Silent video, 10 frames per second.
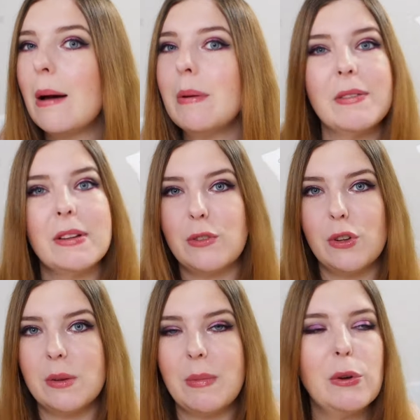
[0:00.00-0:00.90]
Aber ich werde
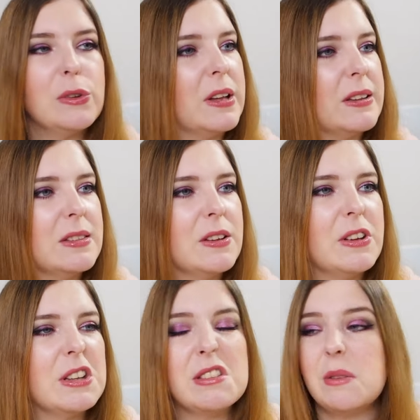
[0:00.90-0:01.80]
es trotzdem austesten.
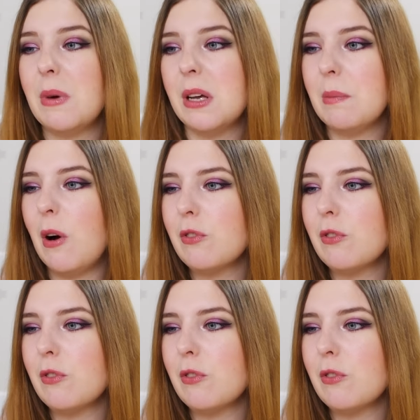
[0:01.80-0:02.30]
Ihr werdet es an meinem